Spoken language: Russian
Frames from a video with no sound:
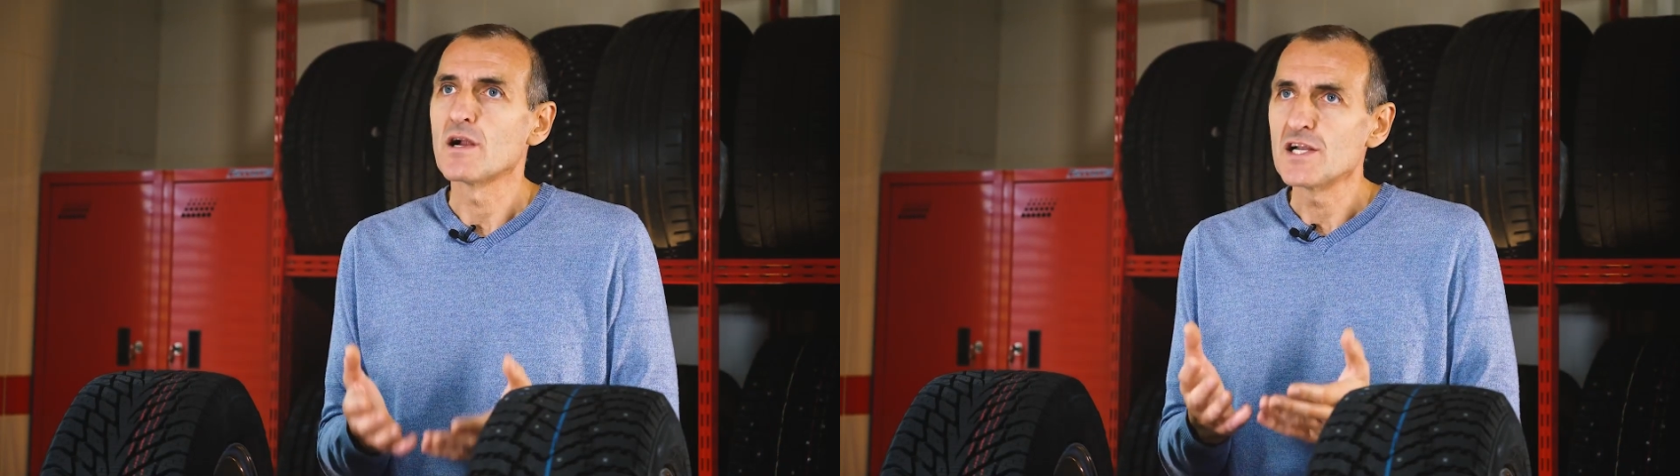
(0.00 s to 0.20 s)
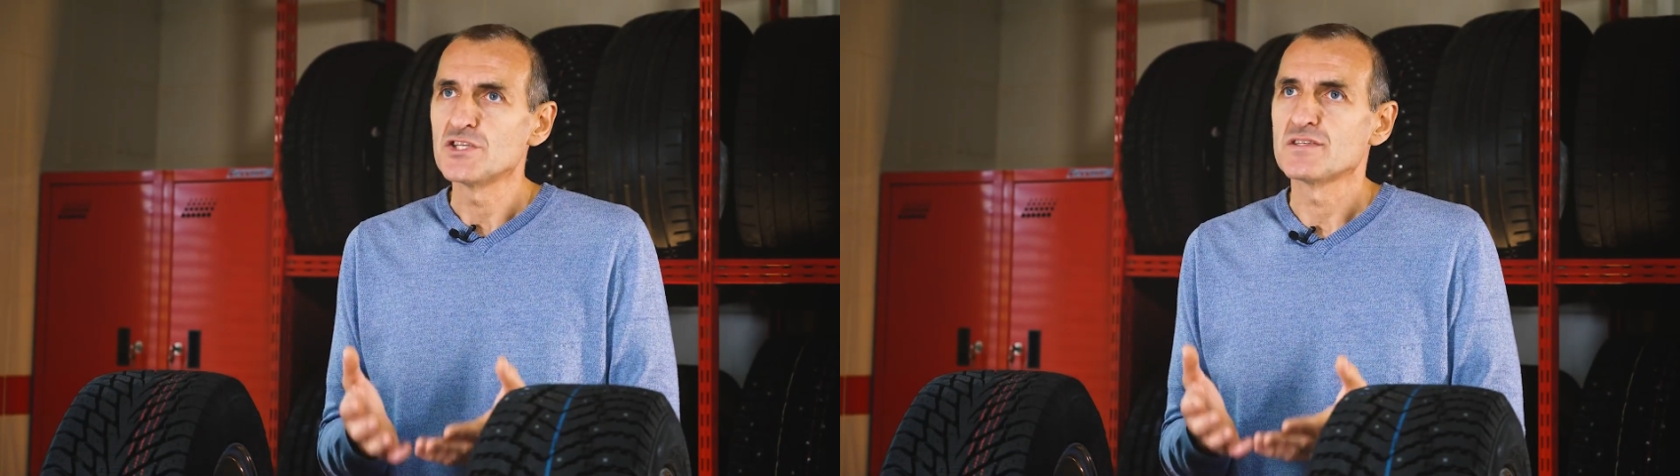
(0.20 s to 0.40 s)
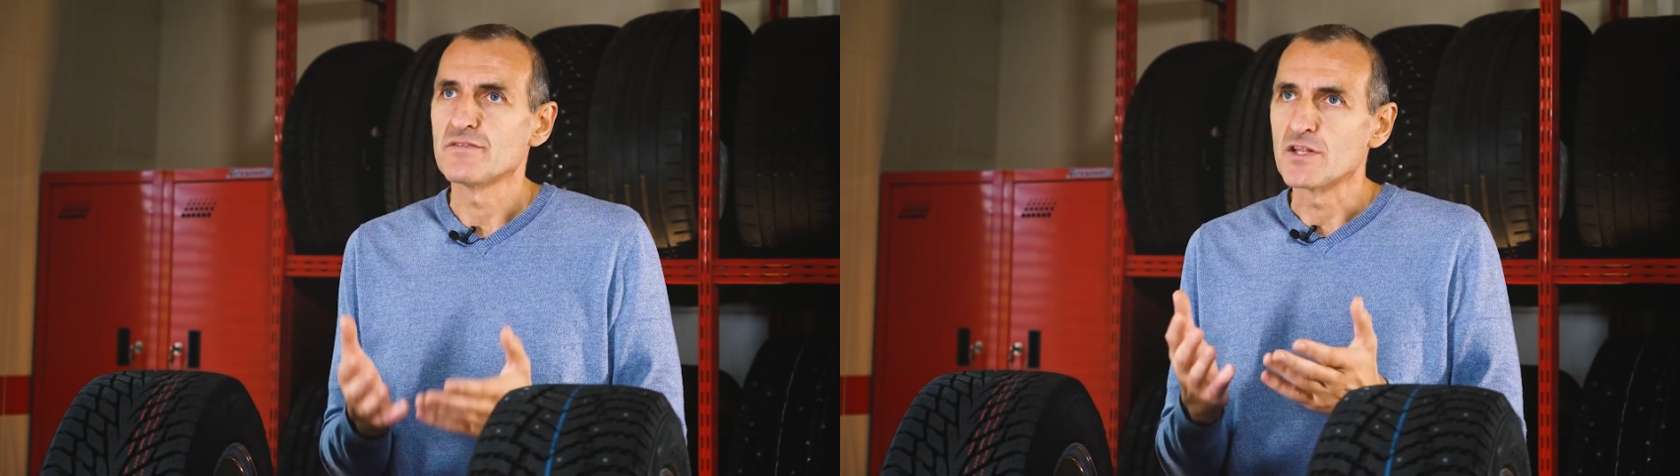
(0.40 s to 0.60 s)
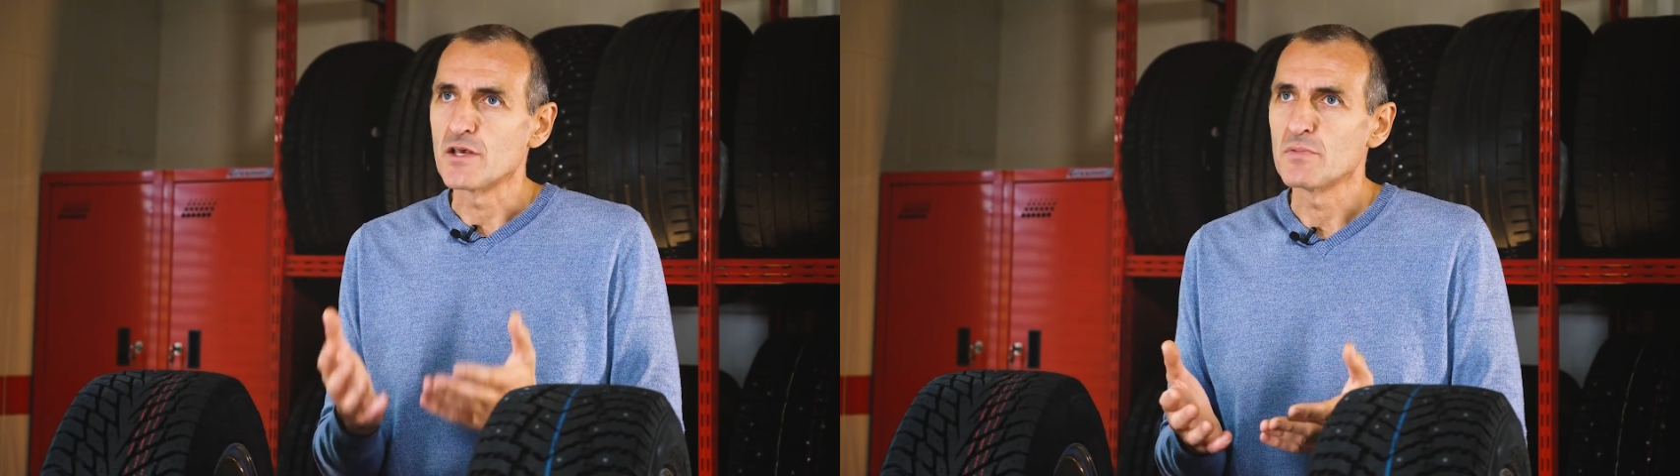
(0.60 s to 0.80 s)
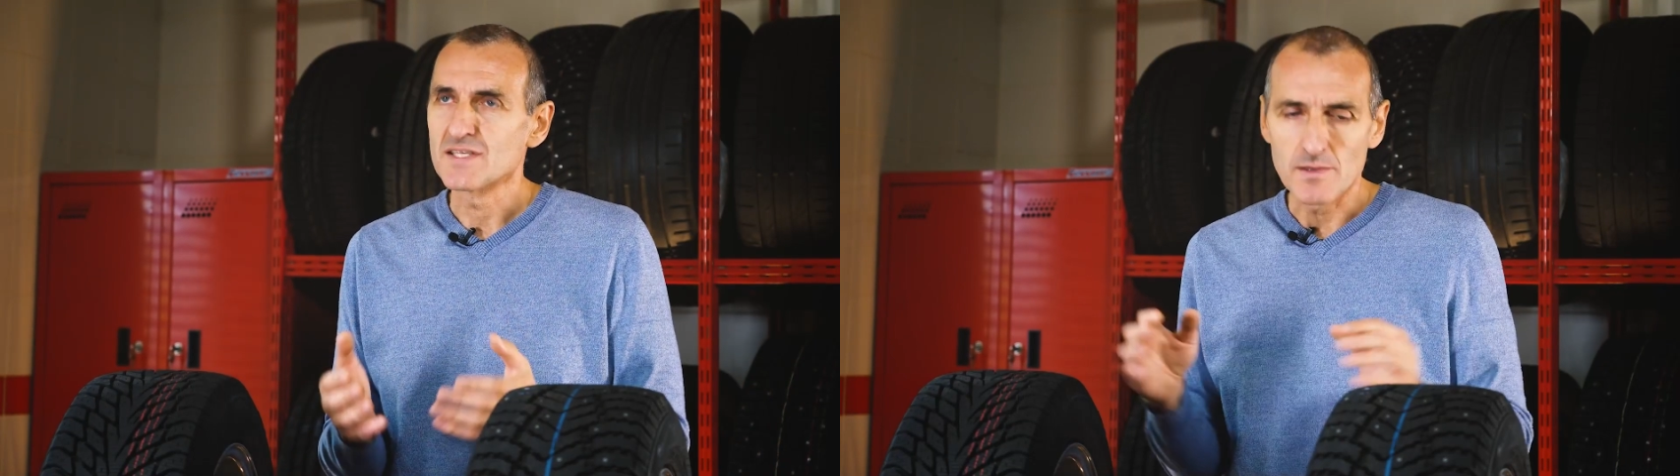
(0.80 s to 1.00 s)

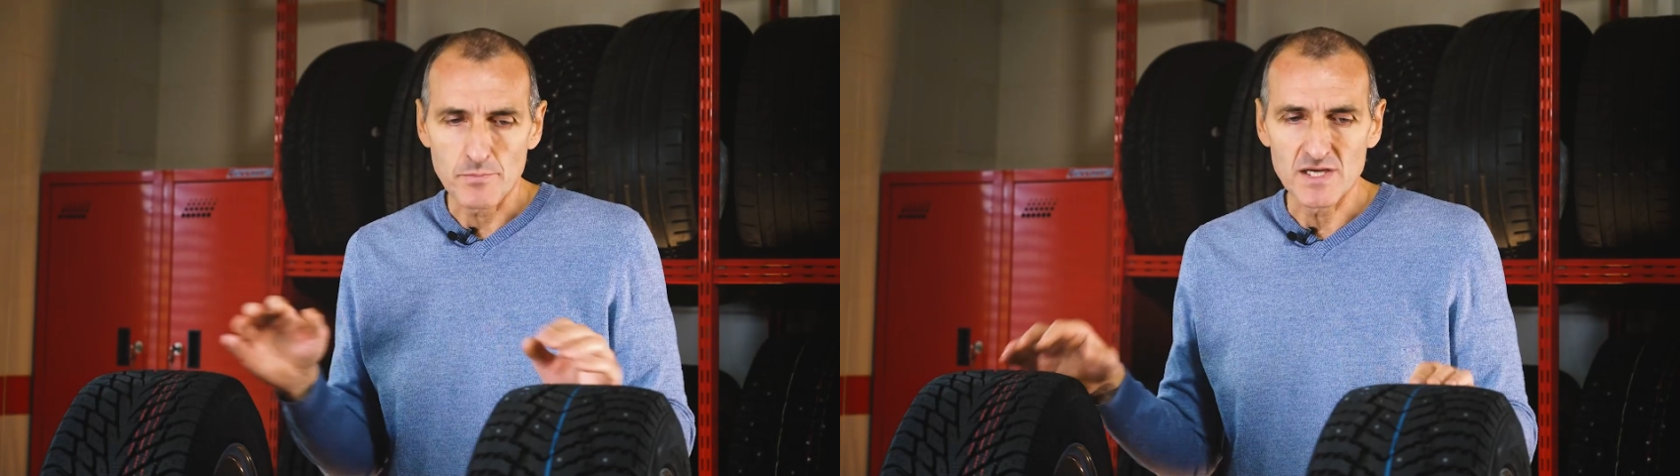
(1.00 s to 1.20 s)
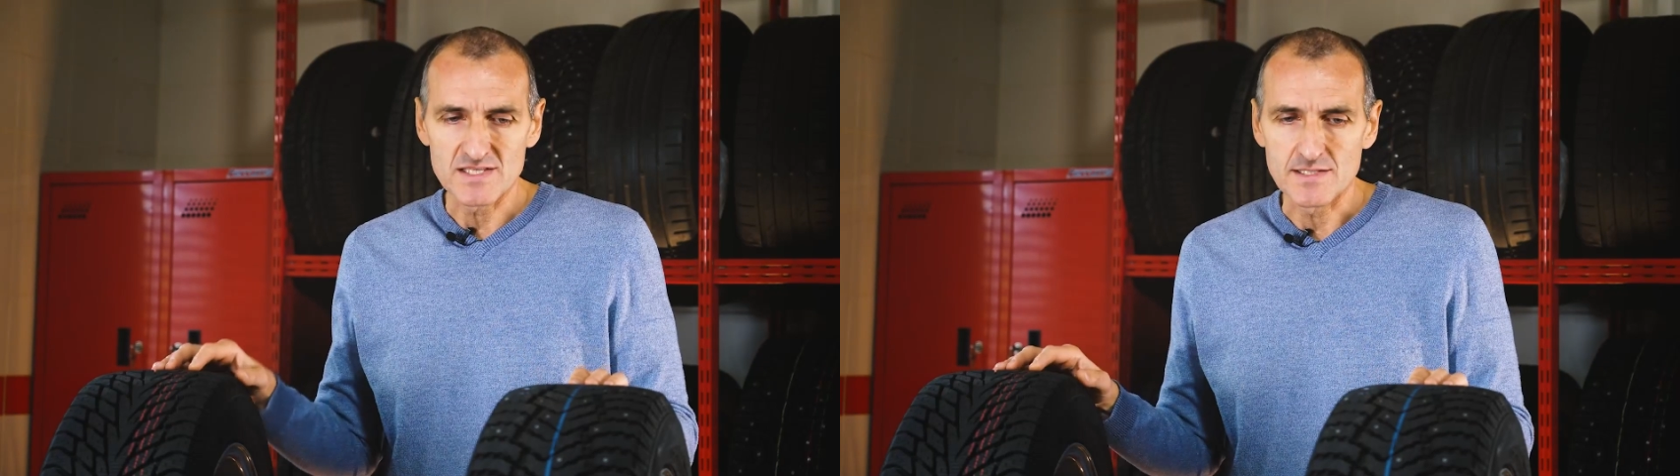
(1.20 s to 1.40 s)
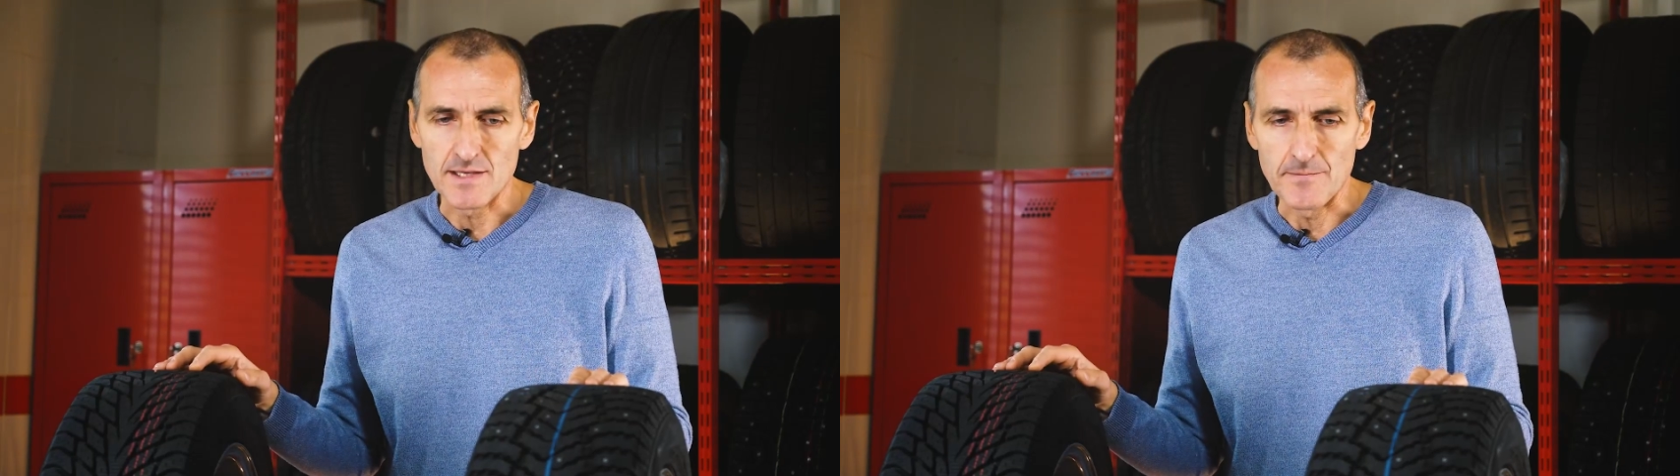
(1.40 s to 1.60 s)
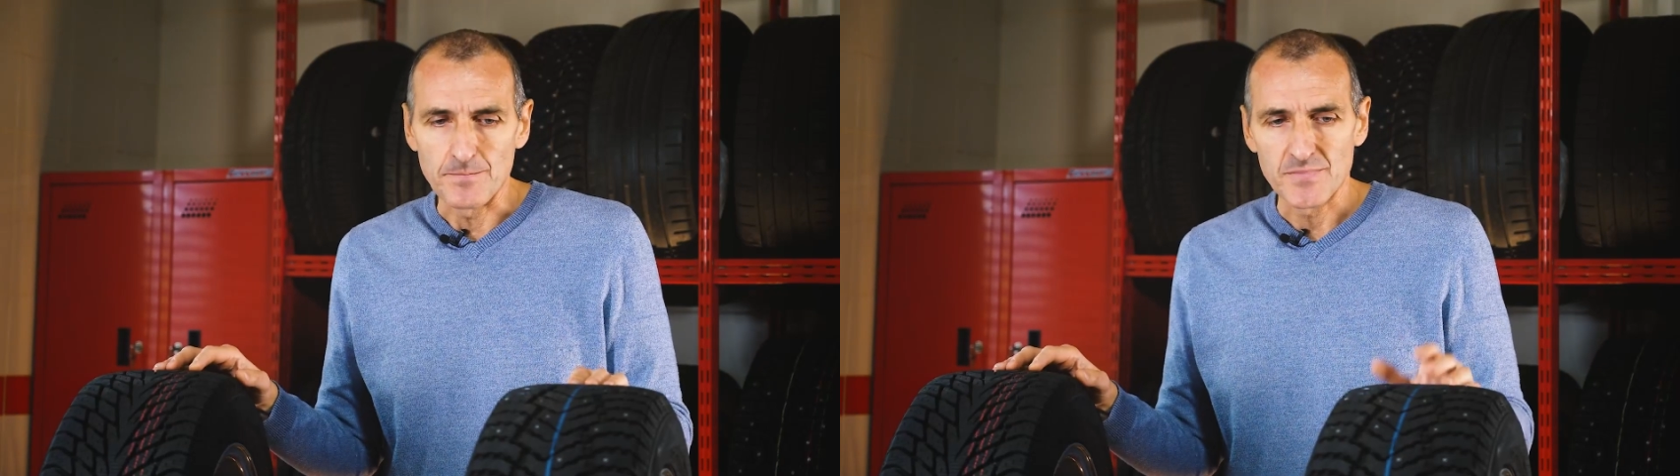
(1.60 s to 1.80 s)
качественные и безопасные.